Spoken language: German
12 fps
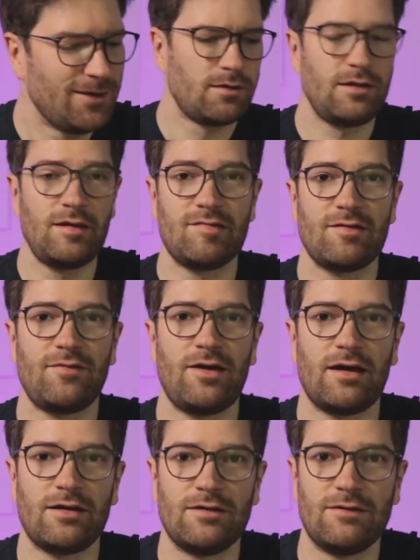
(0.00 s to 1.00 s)
Die nächste
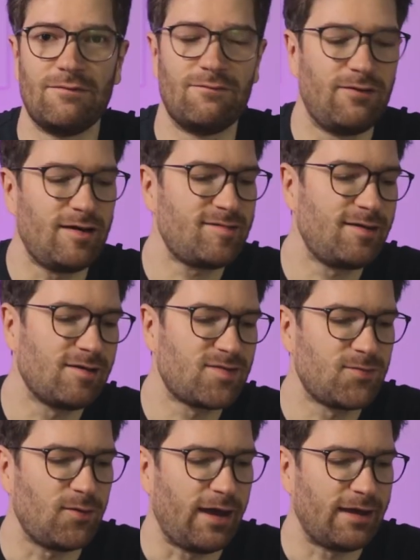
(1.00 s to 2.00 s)
Frage. Was
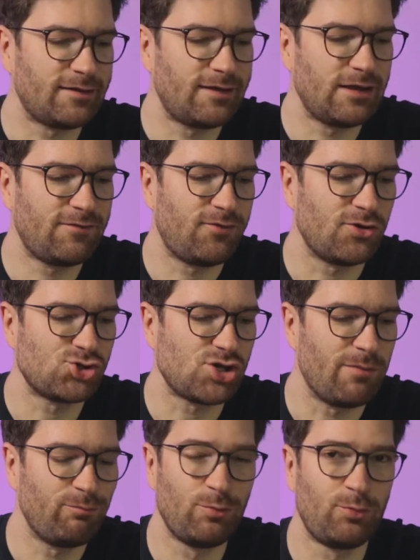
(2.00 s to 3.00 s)
hältst du eigentlich von
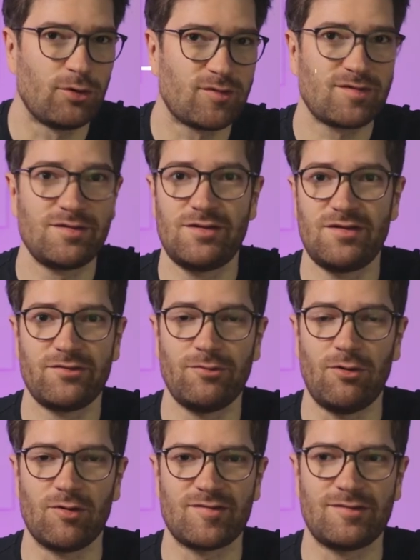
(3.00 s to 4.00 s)
Shampoo-Bürsten, die so
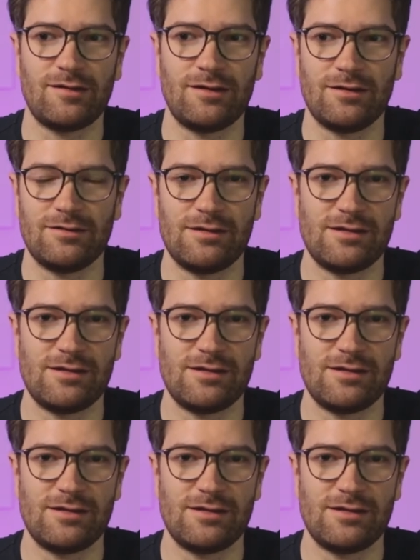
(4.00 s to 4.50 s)
aussehen?